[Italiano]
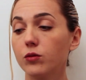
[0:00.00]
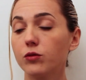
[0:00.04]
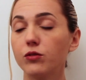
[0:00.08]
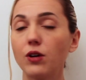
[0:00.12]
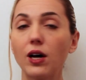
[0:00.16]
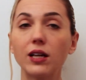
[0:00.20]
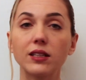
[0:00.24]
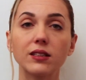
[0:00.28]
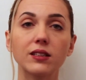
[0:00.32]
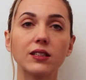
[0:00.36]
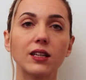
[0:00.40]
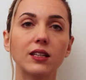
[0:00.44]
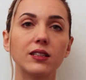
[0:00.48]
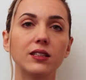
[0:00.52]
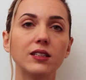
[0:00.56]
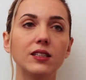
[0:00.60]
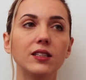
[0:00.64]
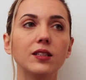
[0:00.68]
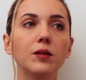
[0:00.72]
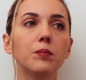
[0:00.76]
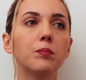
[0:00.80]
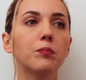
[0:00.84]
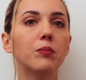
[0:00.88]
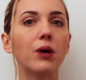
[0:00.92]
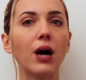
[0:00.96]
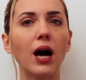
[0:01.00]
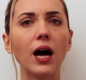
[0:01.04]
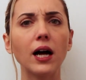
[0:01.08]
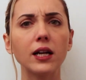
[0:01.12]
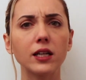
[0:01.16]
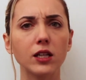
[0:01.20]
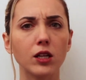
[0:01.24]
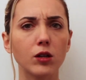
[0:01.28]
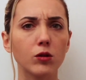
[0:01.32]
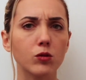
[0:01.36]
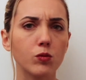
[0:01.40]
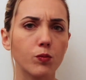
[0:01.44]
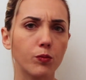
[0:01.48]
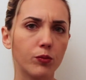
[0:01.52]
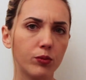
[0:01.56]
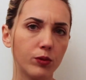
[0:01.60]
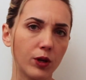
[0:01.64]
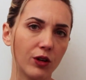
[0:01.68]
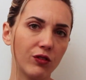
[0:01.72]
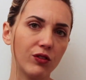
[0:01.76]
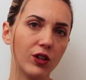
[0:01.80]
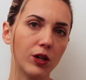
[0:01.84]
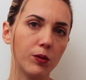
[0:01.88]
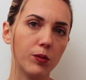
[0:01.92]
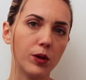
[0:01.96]
fatta di pane
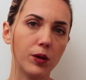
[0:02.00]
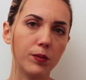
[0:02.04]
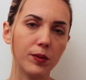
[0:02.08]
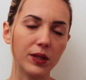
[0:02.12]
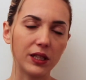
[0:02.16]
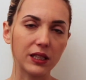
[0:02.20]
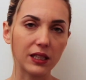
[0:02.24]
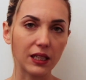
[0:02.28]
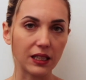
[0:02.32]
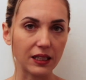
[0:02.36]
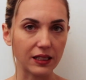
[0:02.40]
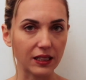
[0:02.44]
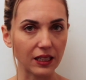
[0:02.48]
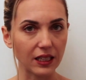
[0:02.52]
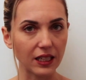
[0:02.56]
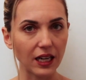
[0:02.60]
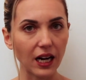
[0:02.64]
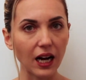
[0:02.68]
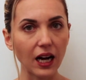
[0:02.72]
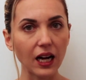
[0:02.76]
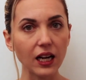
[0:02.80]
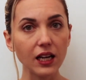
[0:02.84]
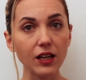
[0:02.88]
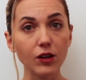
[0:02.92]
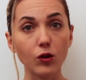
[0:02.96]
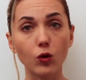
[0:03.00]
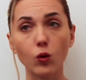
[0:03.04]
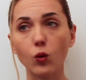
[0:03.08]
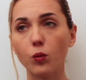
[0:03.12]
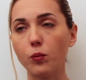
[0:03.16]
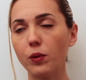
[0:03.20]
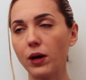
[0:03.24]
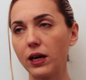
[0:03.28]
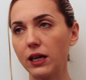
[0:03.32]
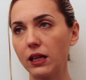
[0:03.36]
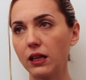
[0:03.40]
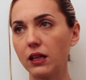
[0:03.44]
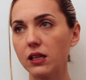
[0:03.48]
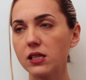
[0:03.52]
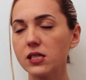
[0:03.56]
preferibilmente integrale o pane